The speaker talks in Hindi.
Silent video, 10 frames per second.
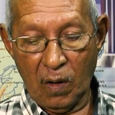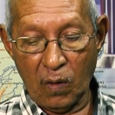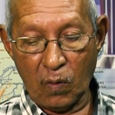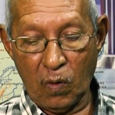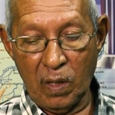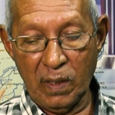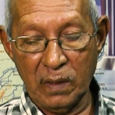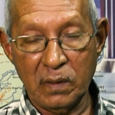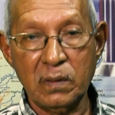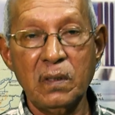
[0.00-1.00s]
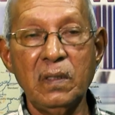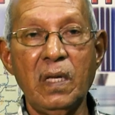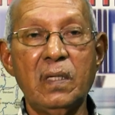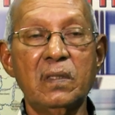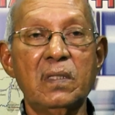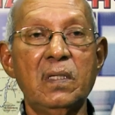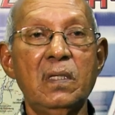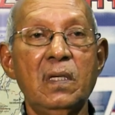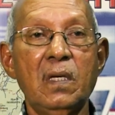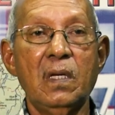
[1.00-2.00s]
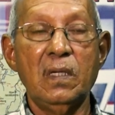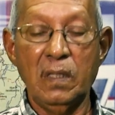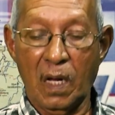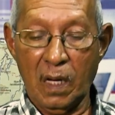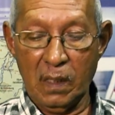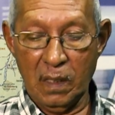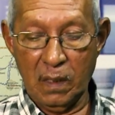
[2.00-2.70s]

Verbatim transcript: और ऑन लेदत नेखन तीन या